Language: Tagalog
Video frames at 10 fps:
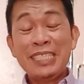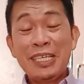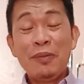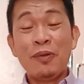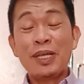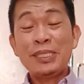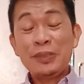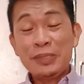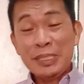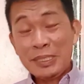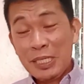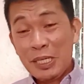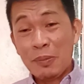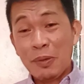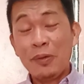ng, testigo mo. Kasi yung
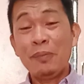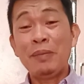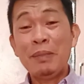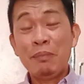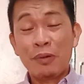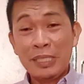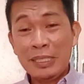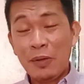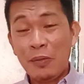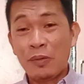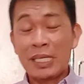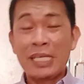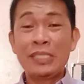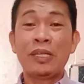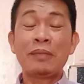testigo mo, membro din ng
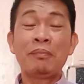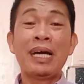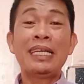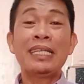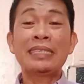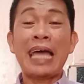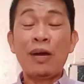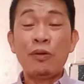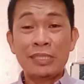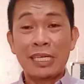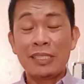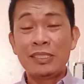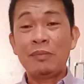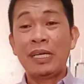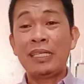kongregasyon at baka natakot siya
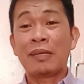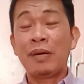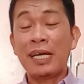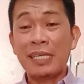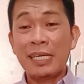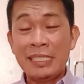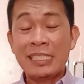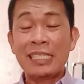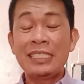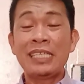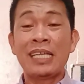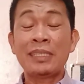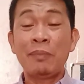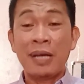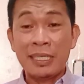rin sa mga elder, baka isa din
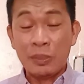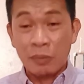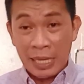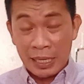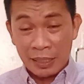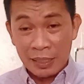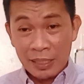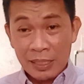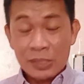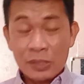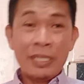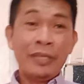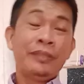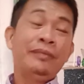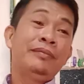siya sa mga itiwalan.
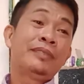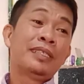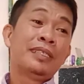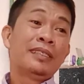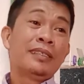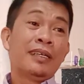So ngayon,